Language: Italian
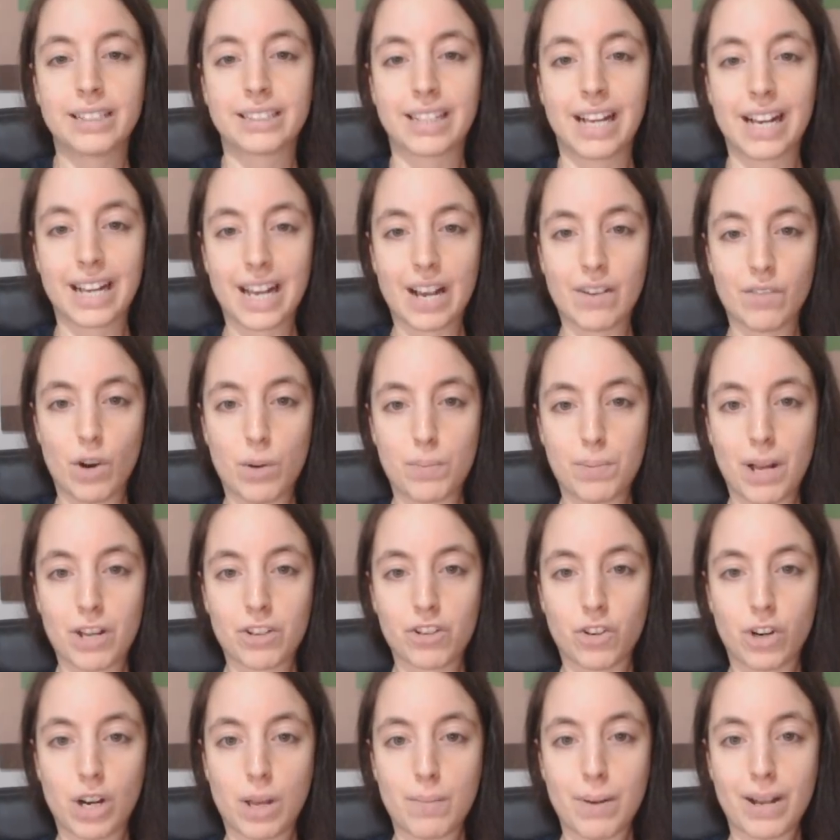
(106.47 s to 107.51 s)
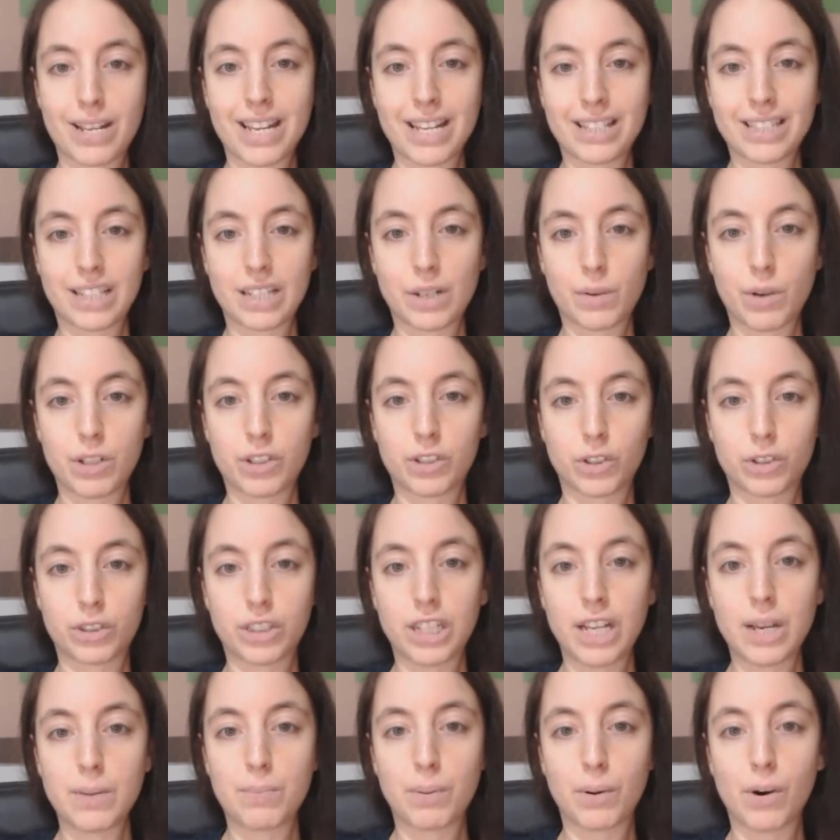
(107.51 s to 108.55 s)
Se anche a voi piacciono le magliette di questo
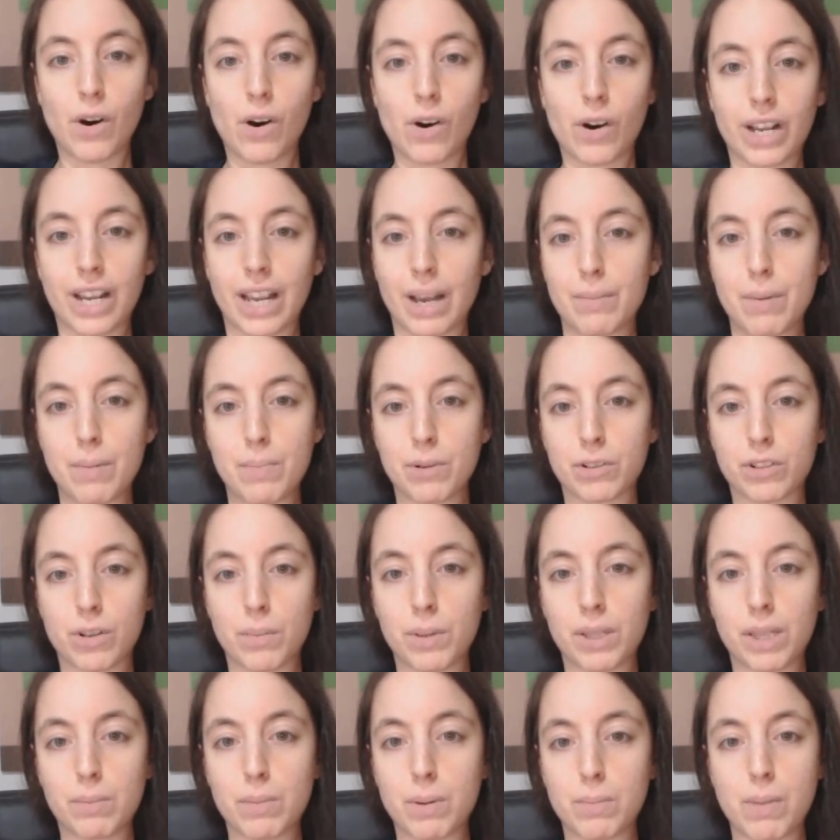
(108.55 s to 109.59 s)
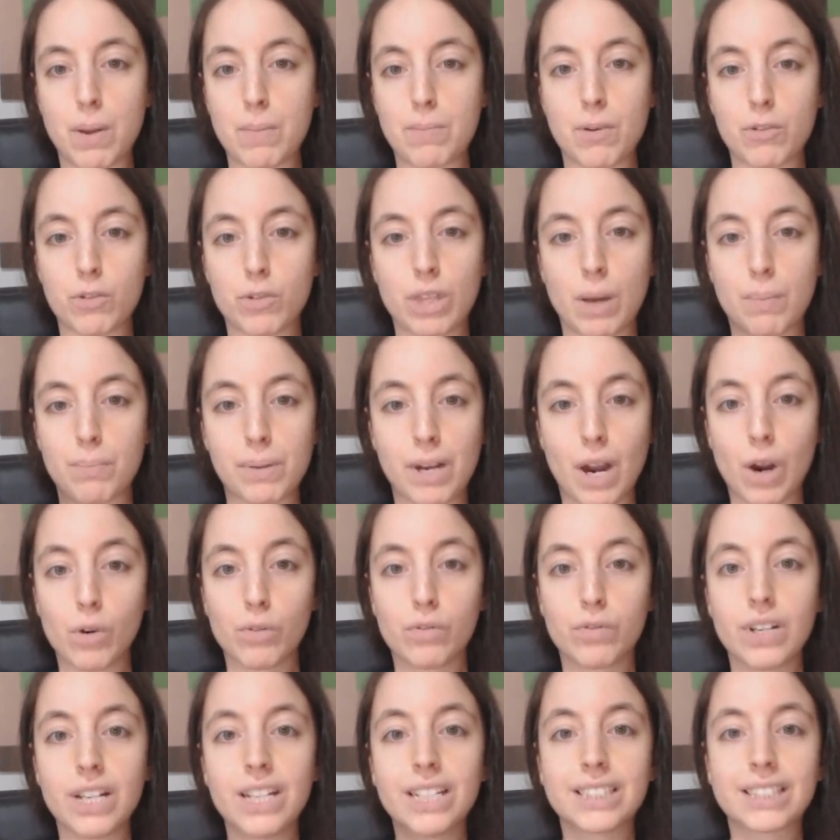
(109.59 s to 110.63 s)
tipo, che a me personalmente mi, mi è piaciuta appena
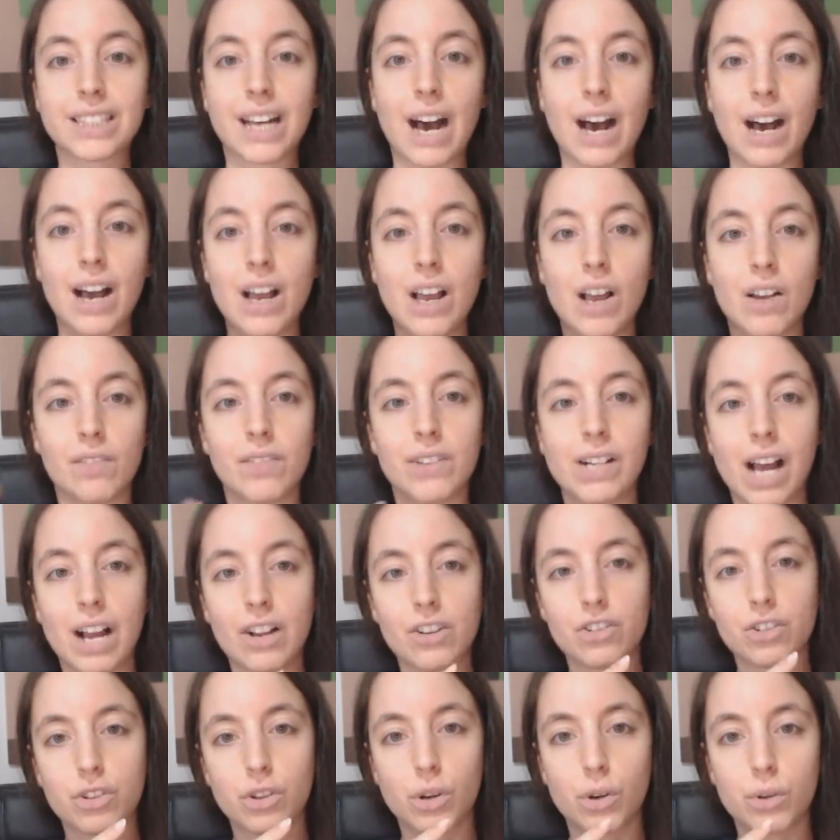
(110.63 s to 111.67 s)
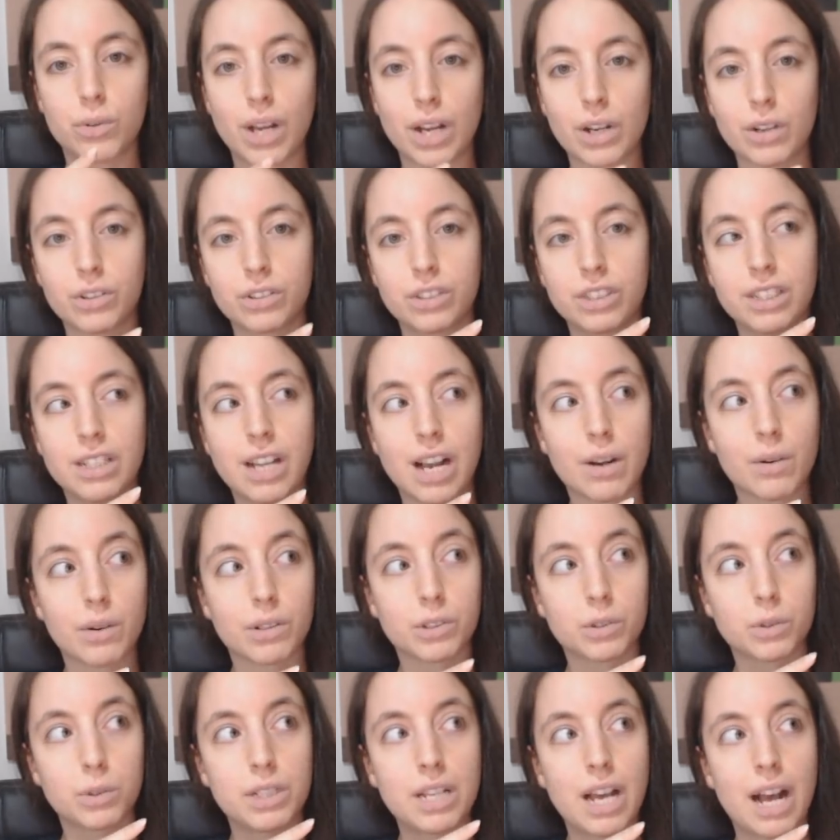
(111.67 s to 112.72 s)
l'ho vista, vi lascio una cosina
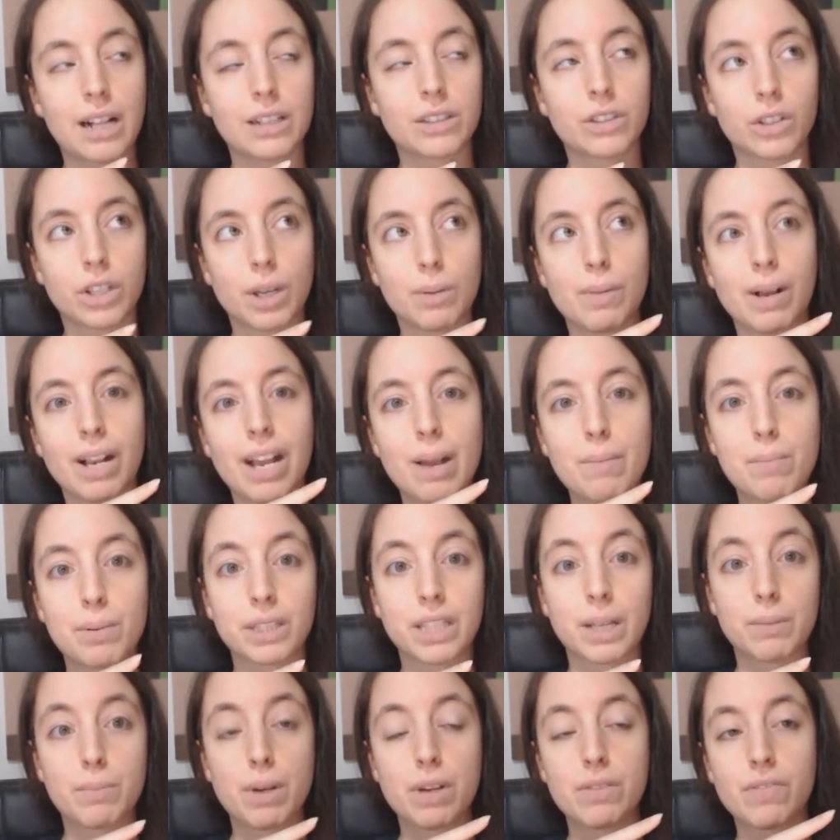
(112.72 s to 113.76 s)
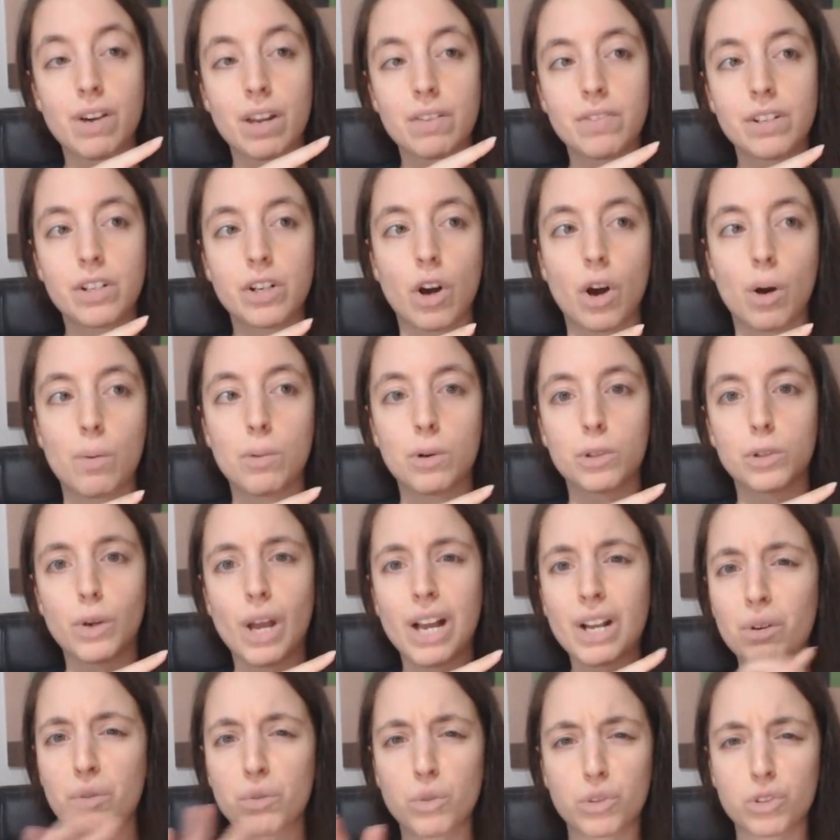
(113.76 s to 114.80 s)
qua su in alto che magari potrebbe farvi comodo
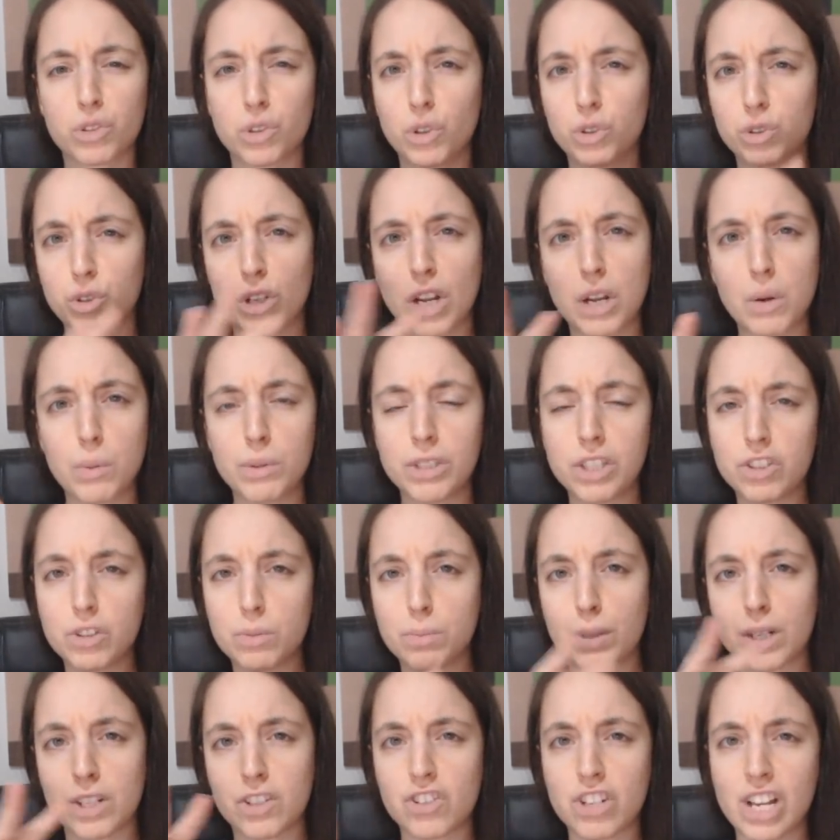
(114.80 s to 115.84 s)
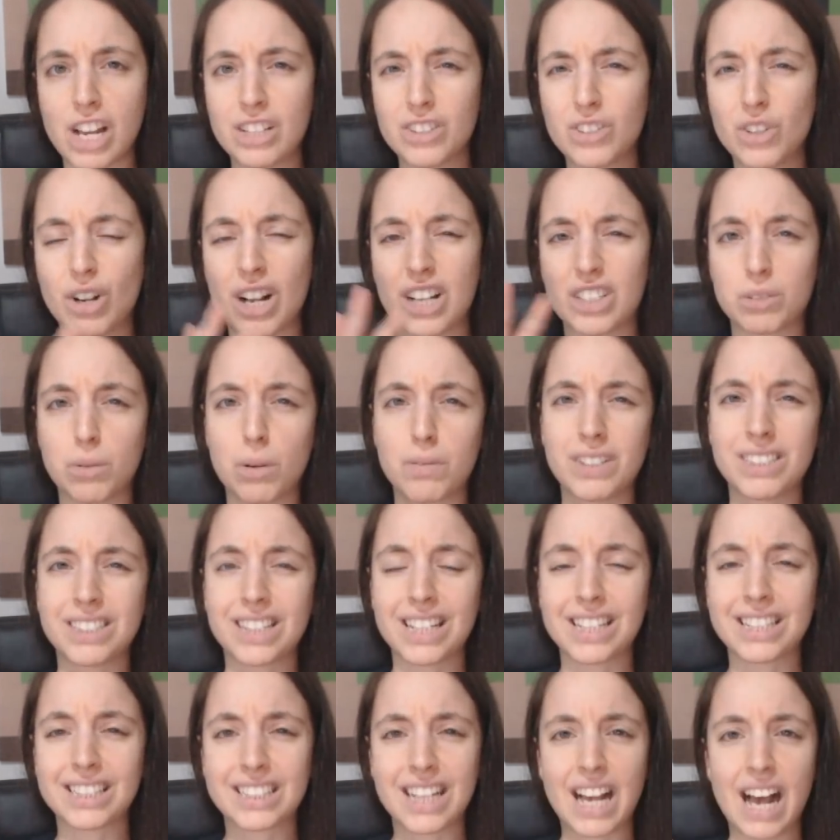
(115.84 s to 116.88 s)
e anche uno sconto del 15% caso vi
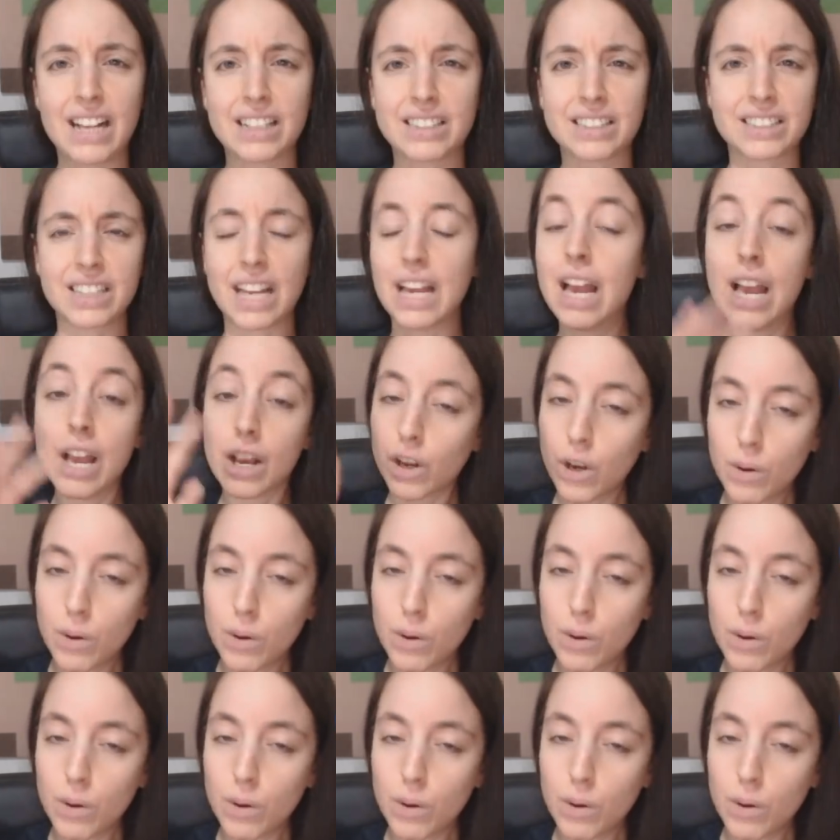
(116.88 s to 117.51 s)
interessasse.